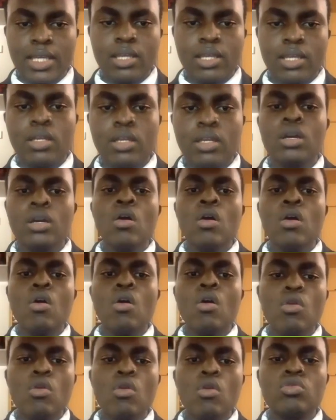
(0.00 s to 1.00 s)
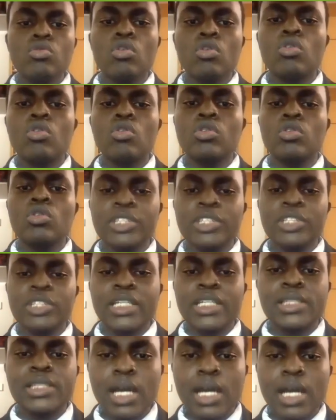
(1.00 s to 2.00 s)
多くの子どもたちが
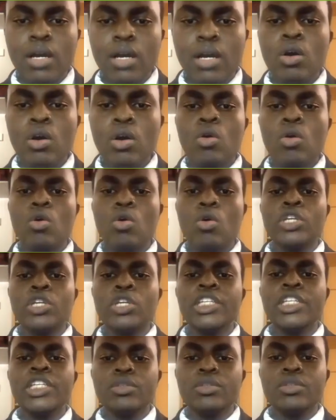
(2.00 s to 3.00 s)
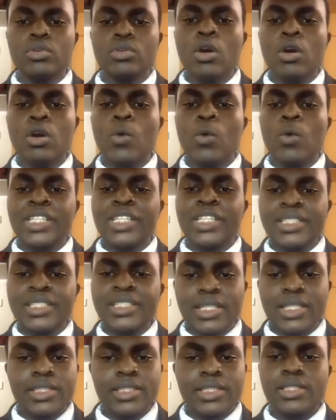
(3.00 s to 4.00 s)
ここにいる私たち
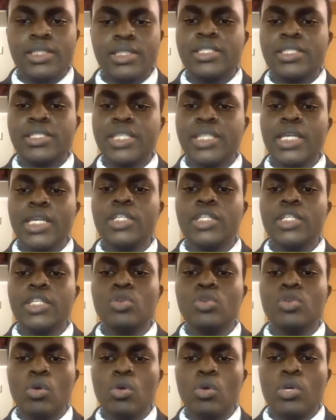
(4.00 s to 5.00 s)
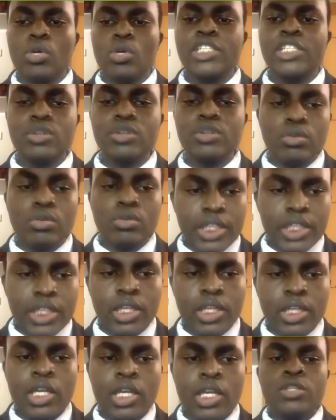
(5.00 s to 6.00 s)
全員と同じように良
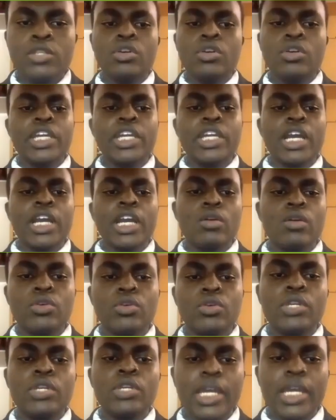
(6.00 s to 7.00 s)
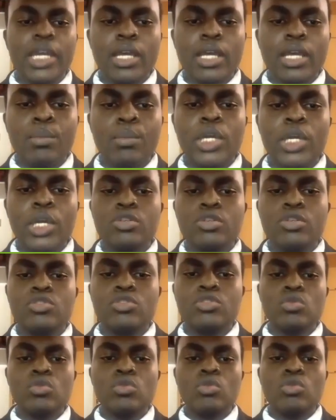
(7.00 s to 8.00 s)
い環境で勉強すること
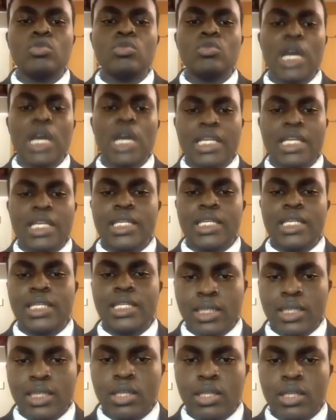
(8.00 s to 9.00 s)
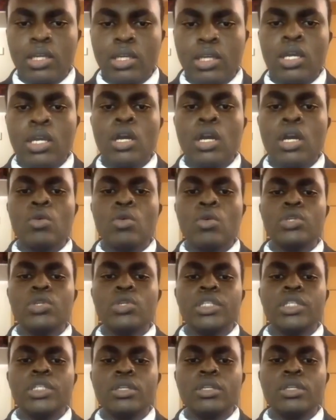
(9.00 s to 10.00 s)
ができ、国
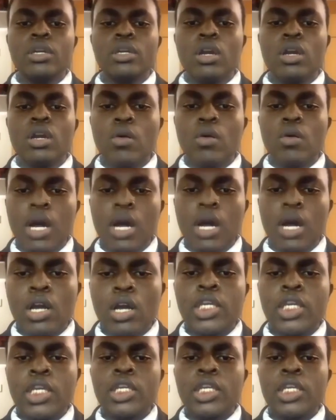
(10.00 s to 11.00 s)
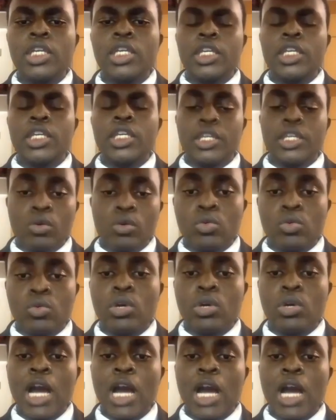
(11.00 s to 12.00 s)
は広く発
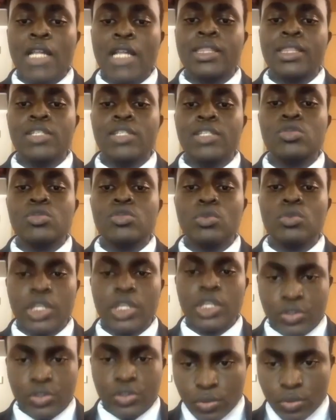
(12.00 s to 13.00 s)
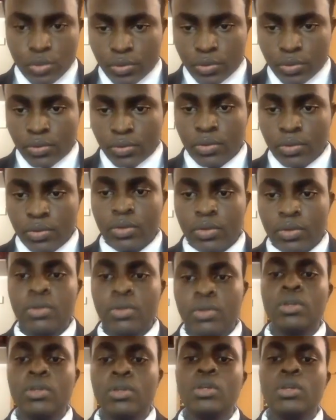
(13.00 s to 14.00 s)
展するでしょう。
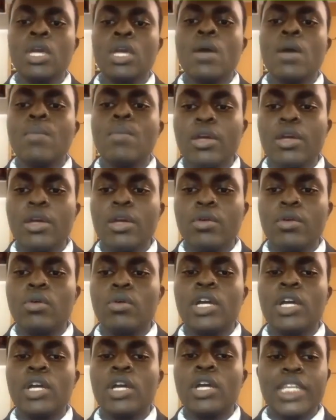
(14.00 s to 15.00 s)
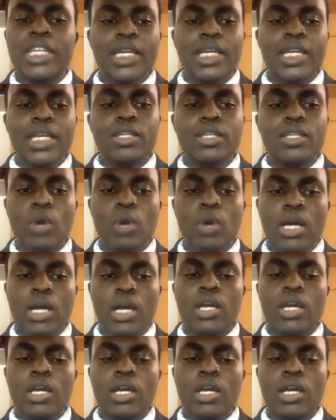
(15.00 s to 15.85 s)
バイオ電気は他